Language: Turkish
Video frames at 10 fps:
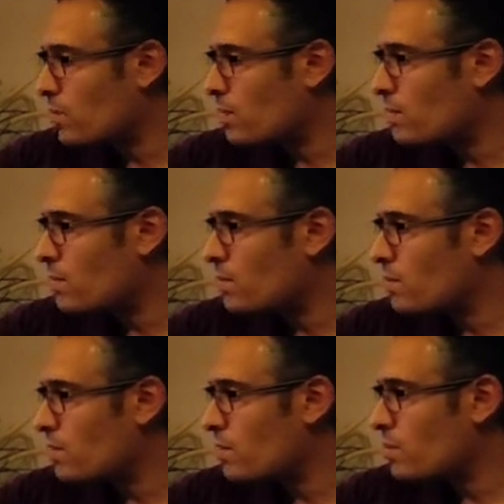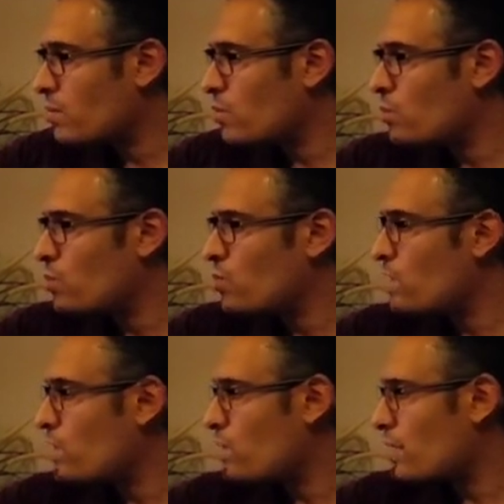onlar bilmiyorum ama
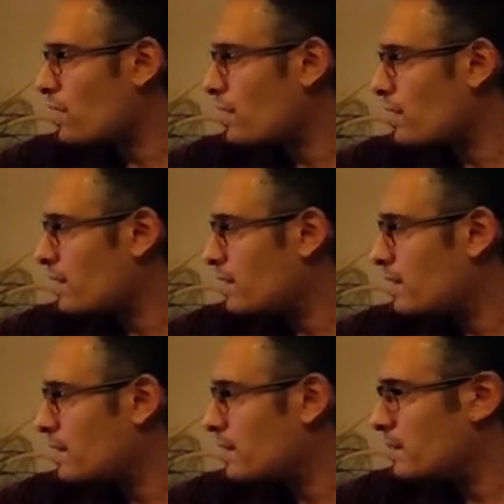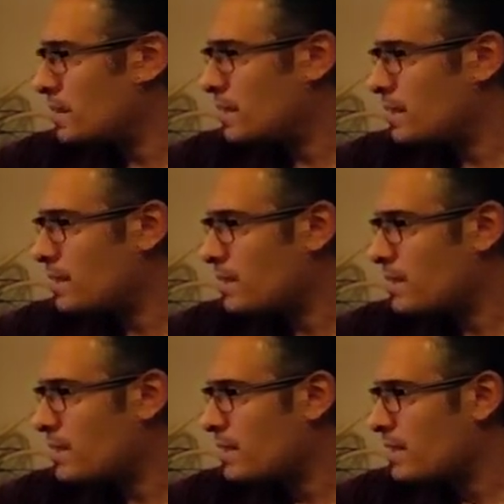yüksek oranda e,
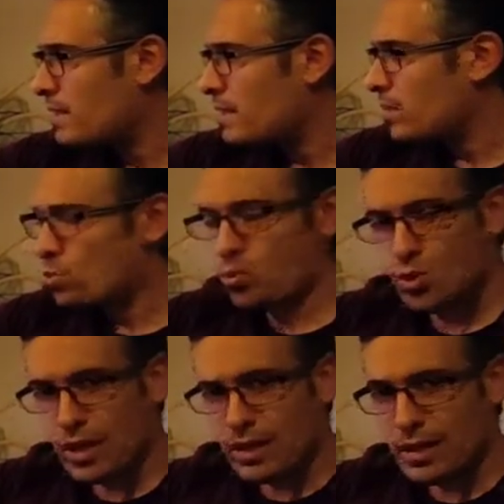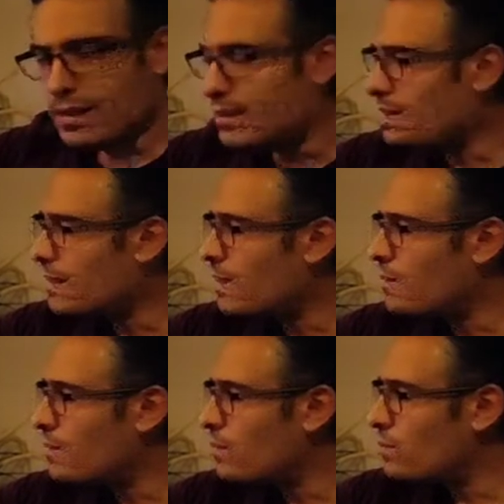bitkilerimiz tutunacaklar diye
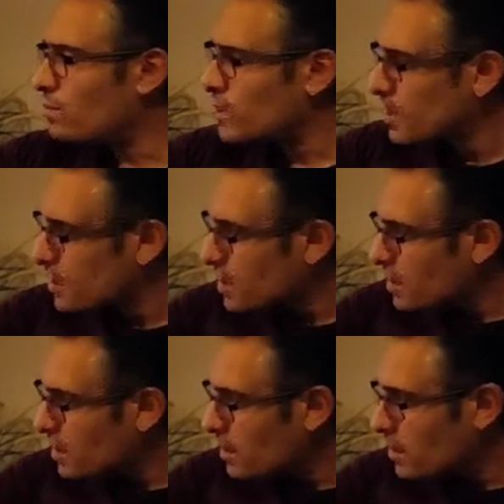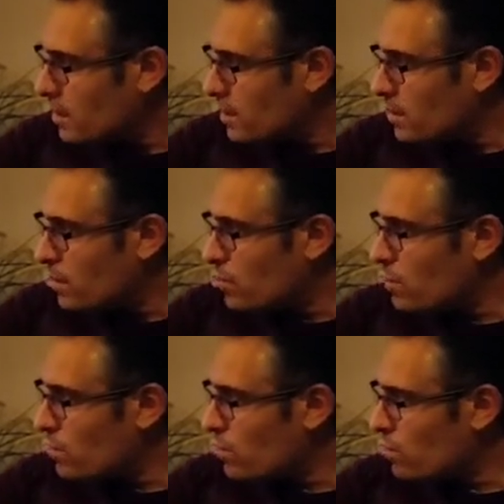tahmin ediyorum. E,
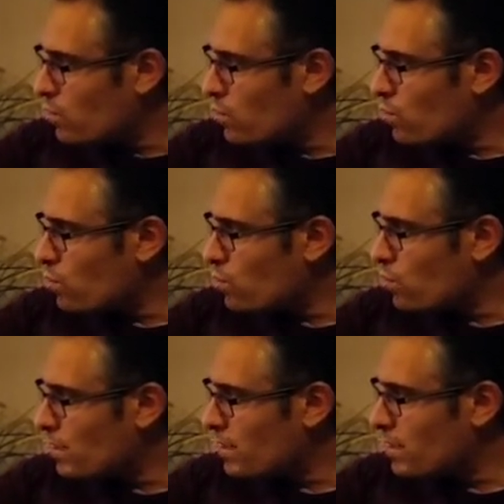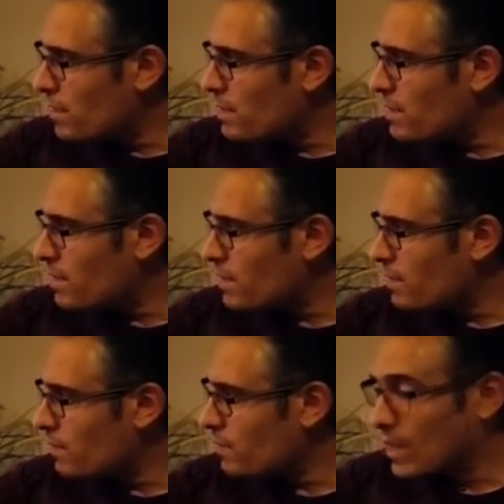yüzey üstü, su üstü bitkilerimiz var.
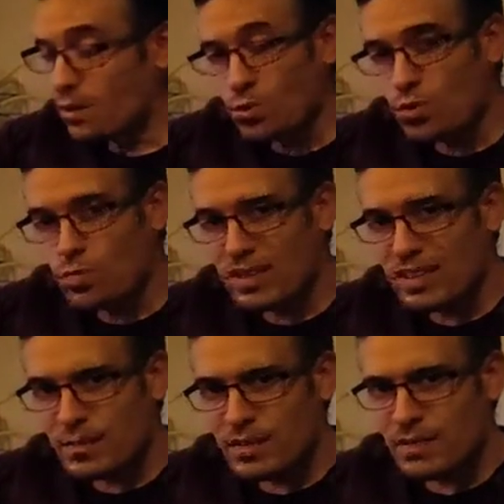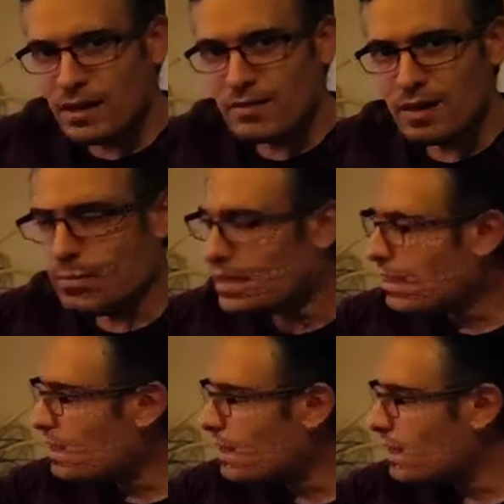Daha doğrusu bitkimiz vardı. Ben bir
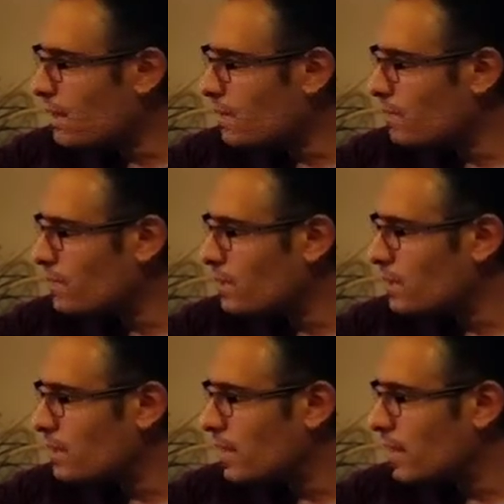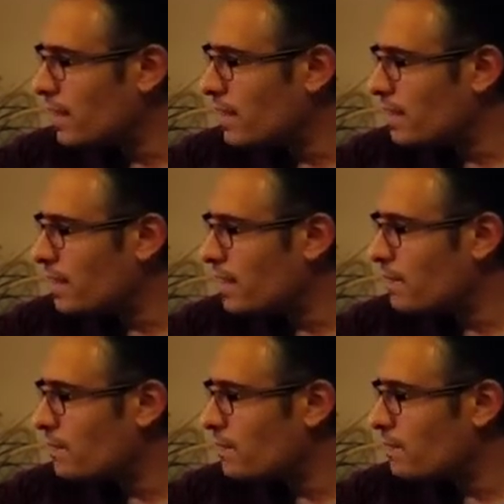tane aldım. E, ekleri
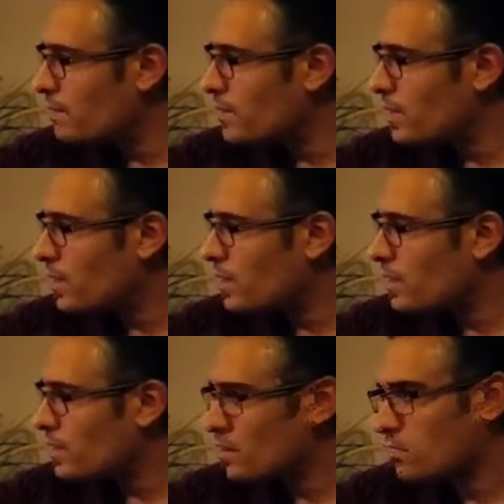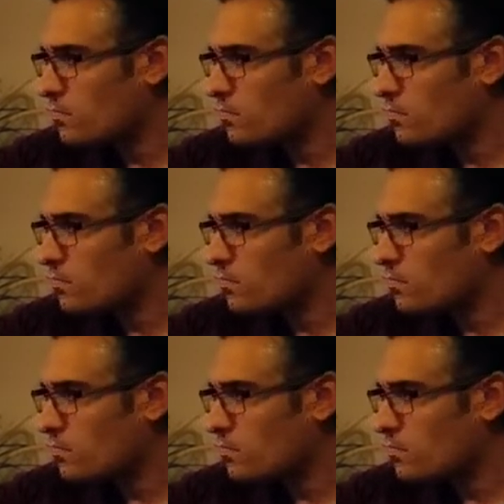daha birkaç